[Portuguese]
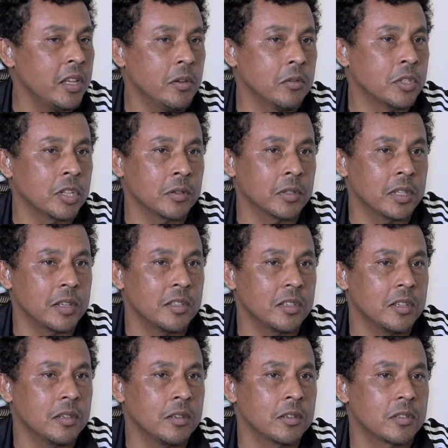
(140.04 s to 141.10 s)
até hoje
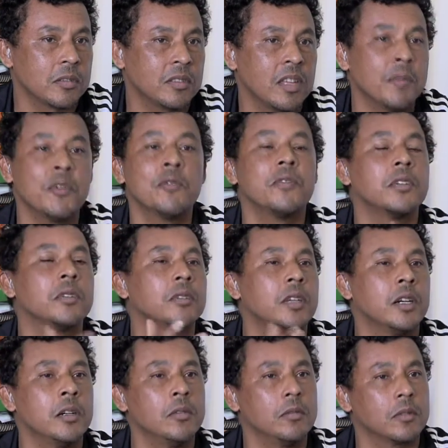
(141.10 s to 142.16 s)
acontece isso, não está me ouvindo
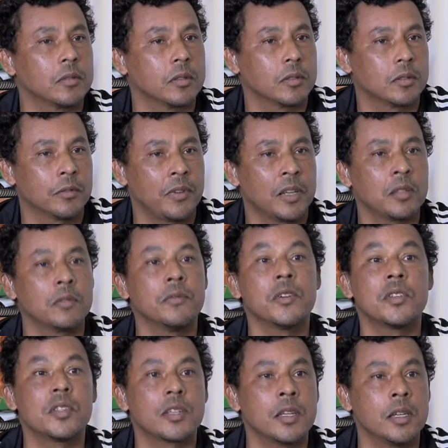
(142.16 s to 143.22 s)
não, estou falando com
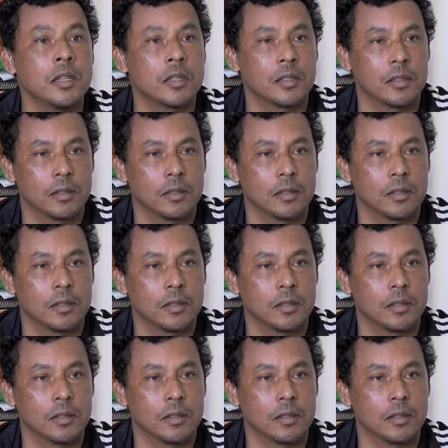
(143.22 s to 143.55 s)
você.